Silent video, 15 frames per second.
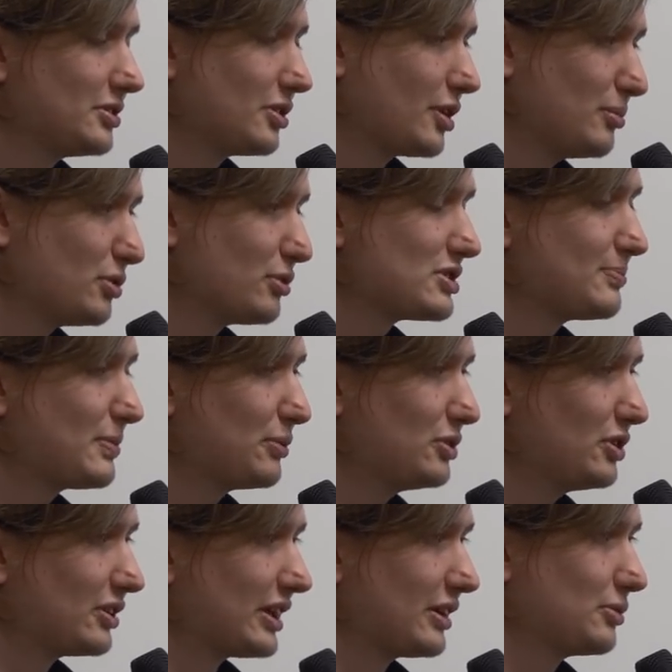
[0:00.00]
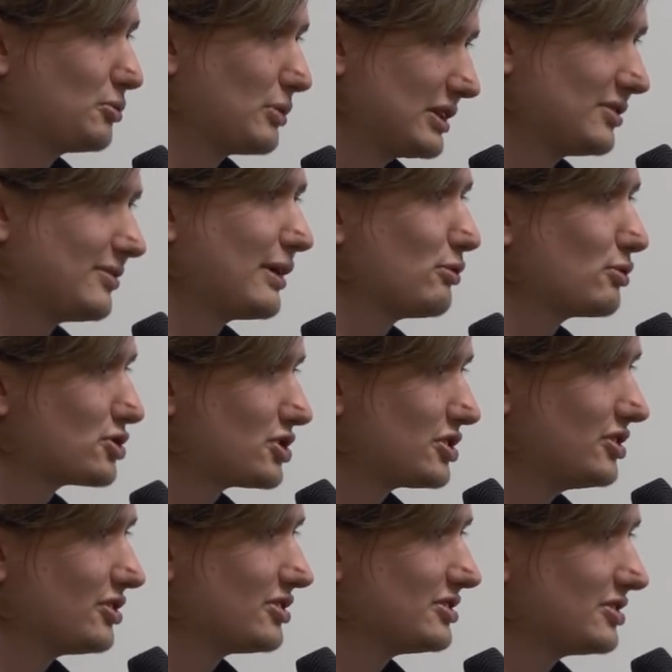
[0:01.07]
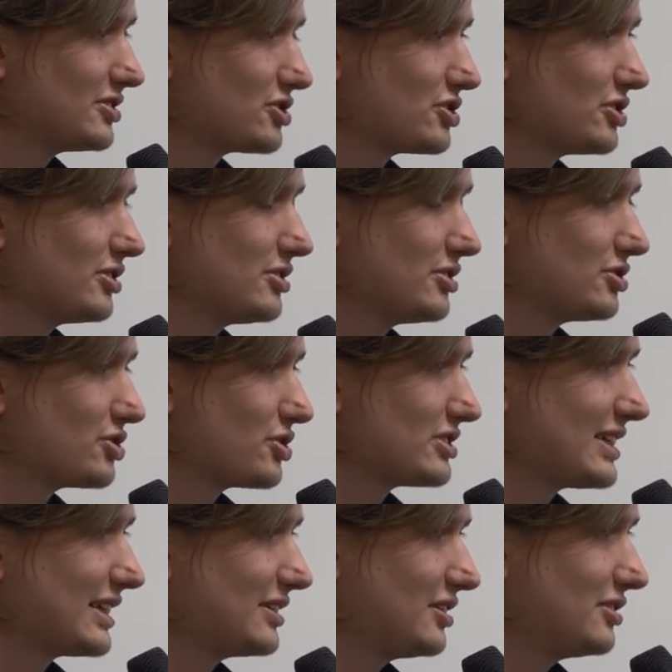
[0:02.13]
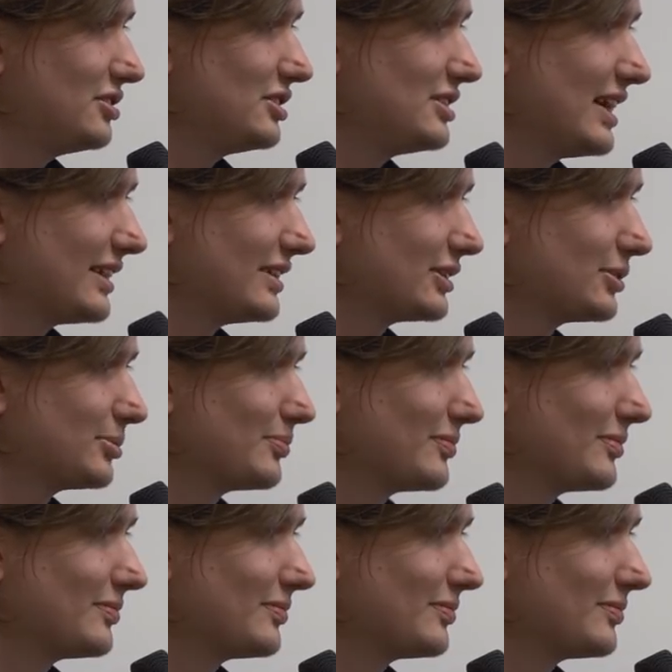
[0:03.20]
To było spełnione. Ładowało trzy, e, trzy, e, trzy ostatnie dni danych.